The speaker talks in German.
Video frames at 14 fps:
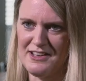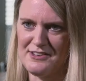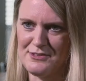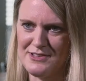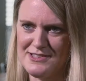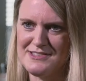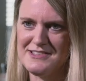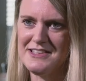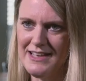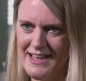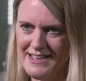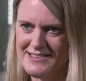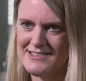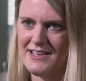Also dass die
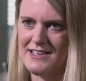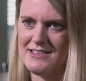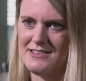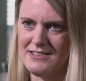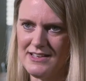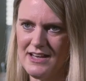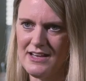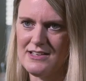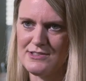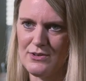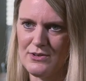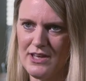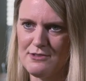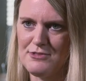Lernzeit, die da ist,
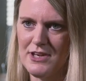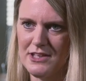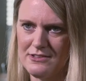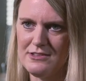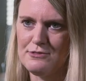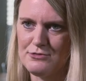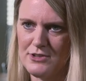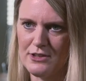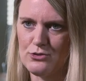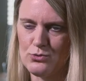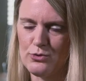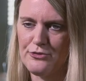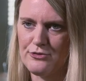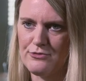auch effektiv dann
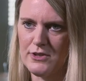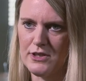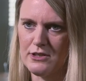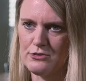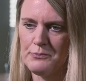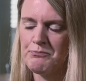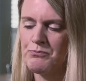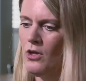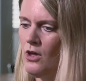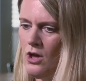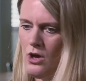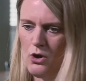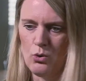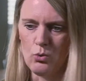genutzt wird
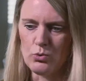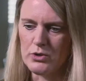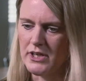oder